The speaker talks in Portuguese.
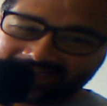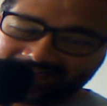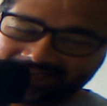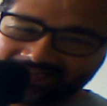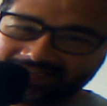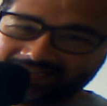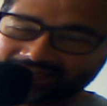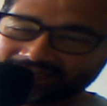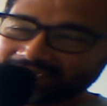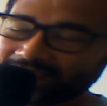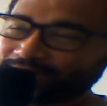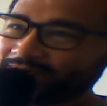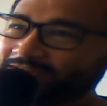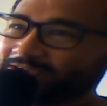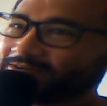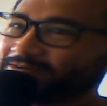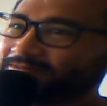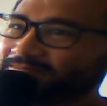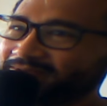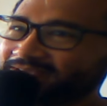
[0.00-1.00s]
e, e, já
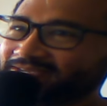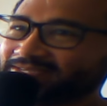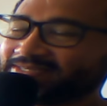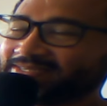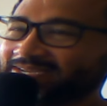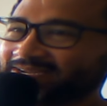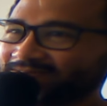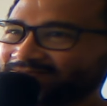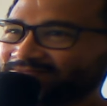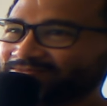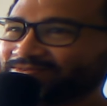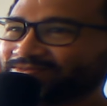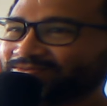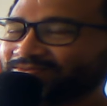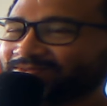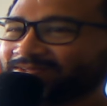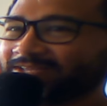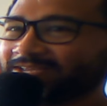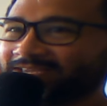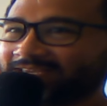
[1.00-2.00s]
para começar com
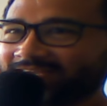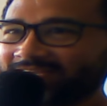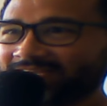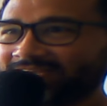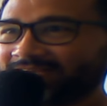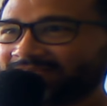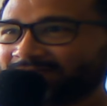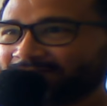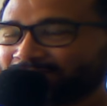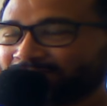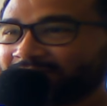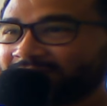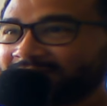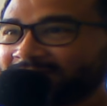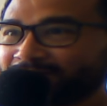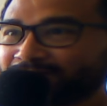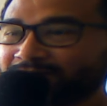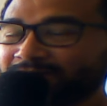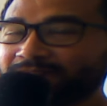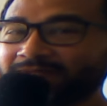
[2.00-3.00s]
tudo aqui,
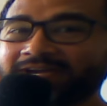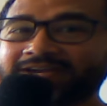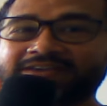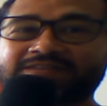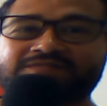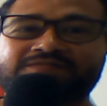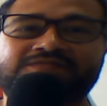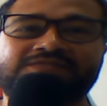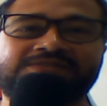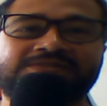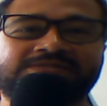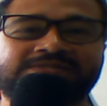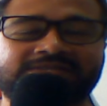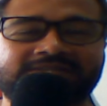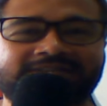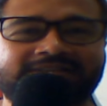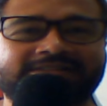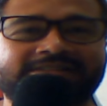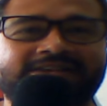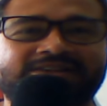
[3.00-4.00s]
bora pra uma review
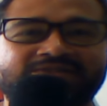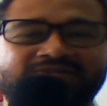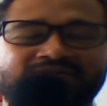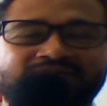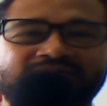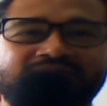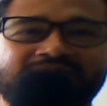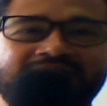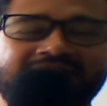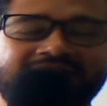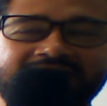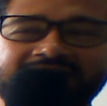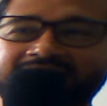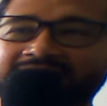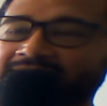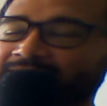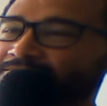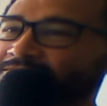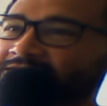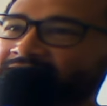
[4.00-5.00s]
insana da zoeira,
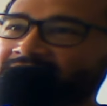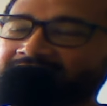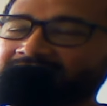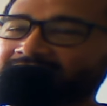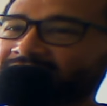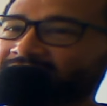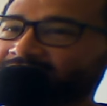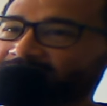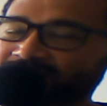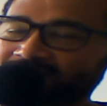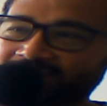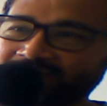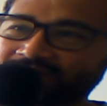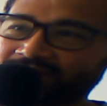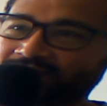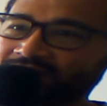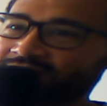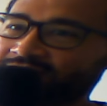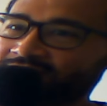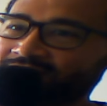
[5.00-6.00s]
né? Porque, não,
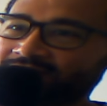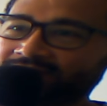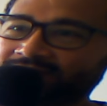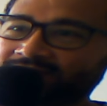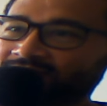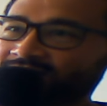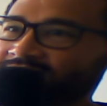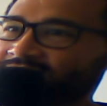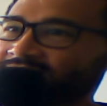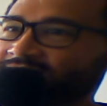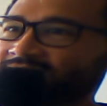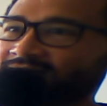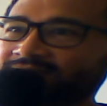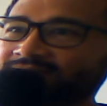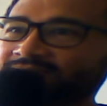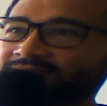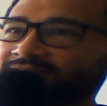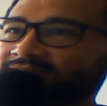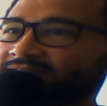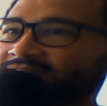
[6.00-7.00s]
gente.
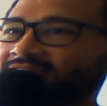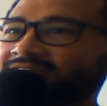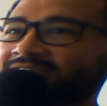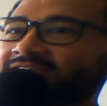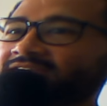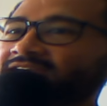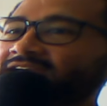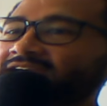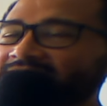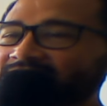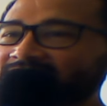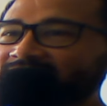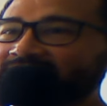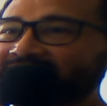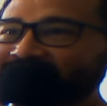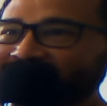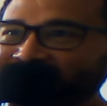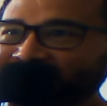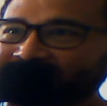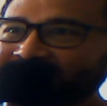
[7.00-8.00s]
Essa
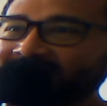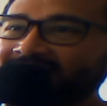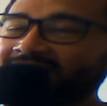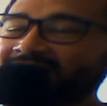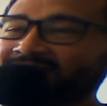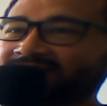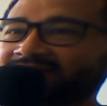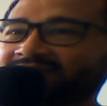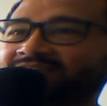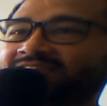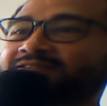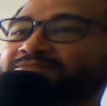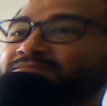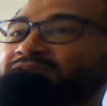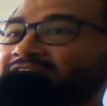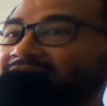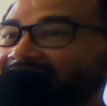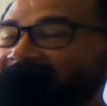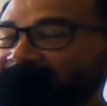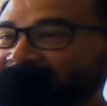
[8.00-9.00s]
desgraça aqui
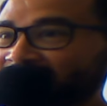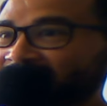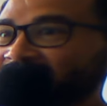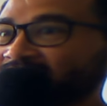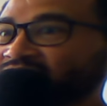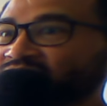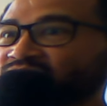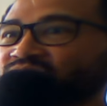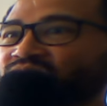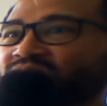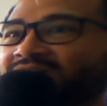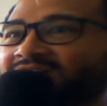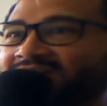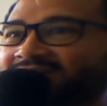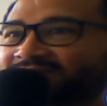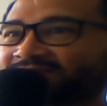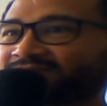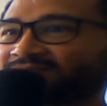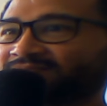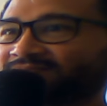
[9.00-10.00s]
merece ser
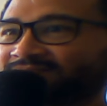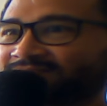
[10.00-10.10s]
zoado.